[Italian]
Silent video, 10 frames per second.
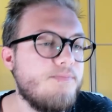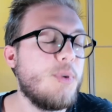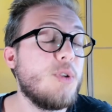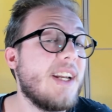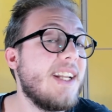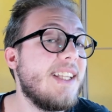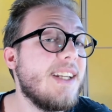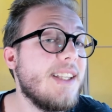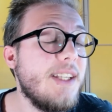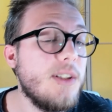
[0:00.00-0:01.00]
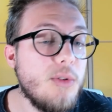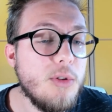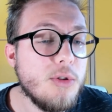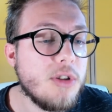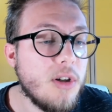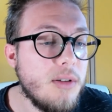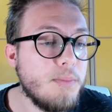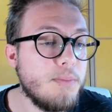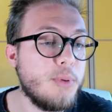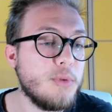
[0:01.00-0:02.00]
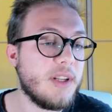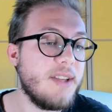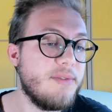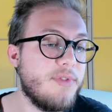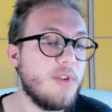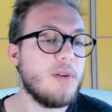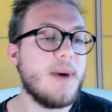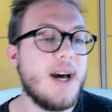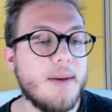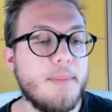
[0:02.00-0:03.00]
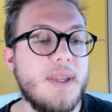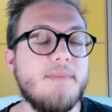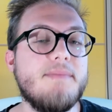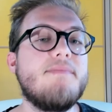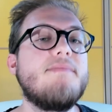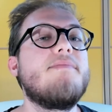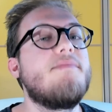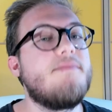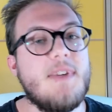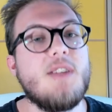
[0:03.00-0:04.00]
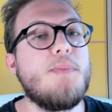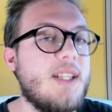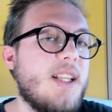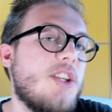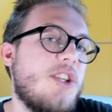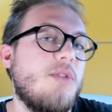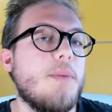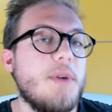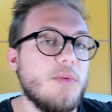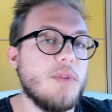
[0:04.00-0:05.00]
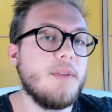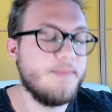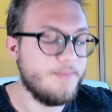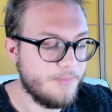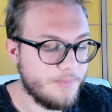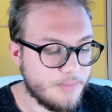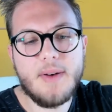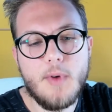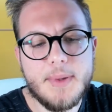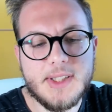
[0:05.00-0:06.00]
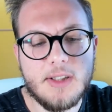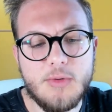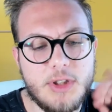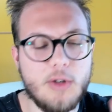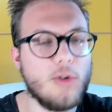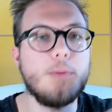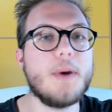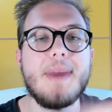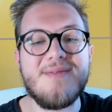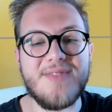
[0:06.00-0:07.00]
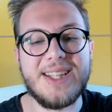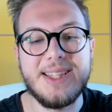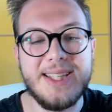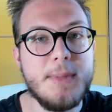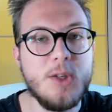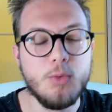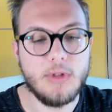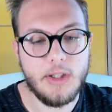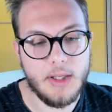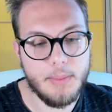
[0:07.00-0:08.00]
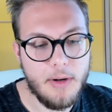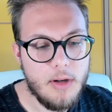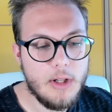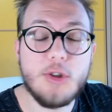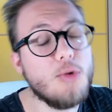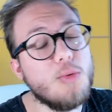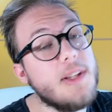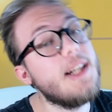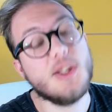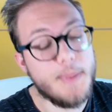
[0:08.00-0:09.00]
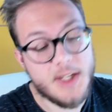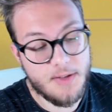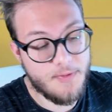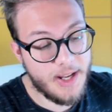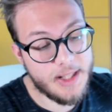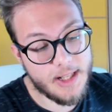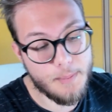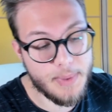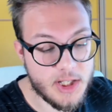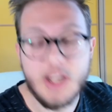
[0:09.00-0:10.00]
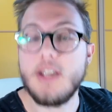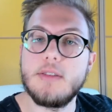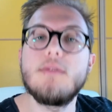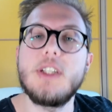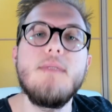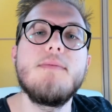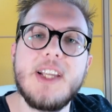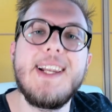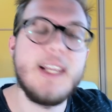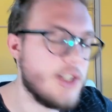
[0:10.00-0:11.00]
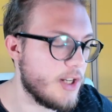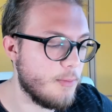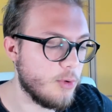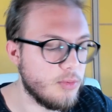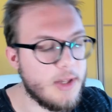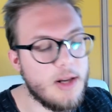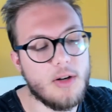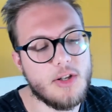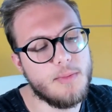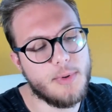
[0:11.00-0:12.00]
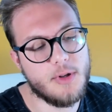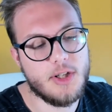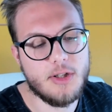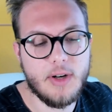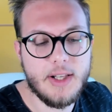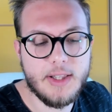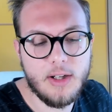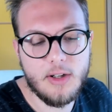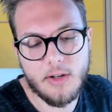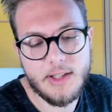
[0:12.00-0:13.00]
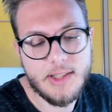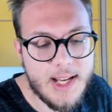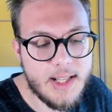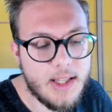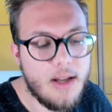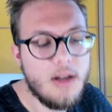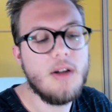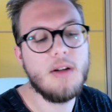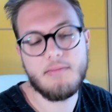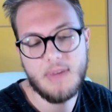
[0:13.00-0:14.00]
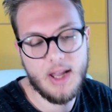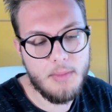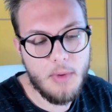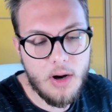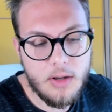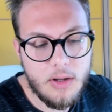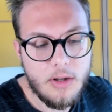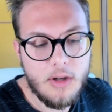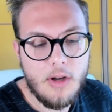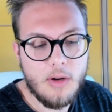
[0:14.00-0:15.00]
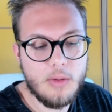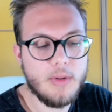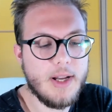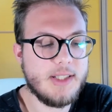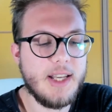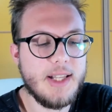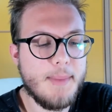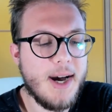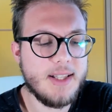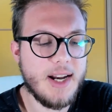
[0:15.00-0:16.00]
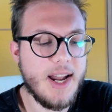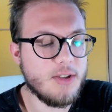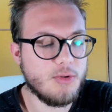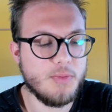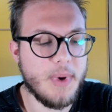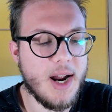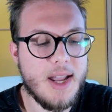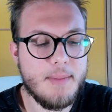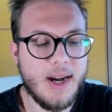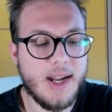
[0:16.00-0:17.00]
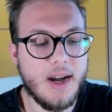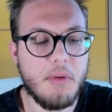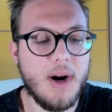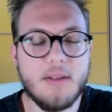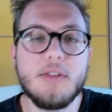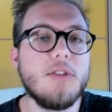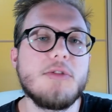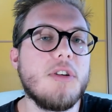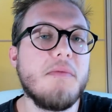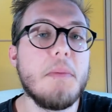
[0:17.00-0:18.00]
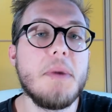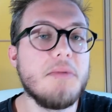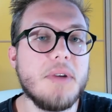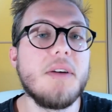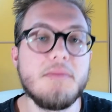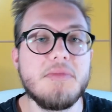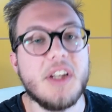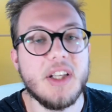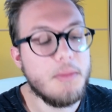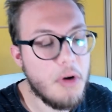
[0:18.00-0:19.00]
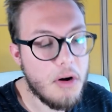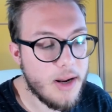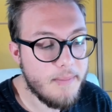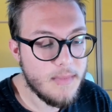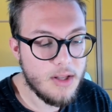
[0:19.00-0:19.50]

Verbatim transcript: Potrei dirti, non lo so, potrei informarmi. Aspettate 5 minuti per voi è passato un secondo, per me 20 minuti tipo. C'ho tutte le specifiche del PC. Sì, ce le leggeremo tutte. Allora, c'è un processore Intel Core i7, che è buono. Una scheda madre Asus Prime h qua, non lo so, vabbè, una scheda buona.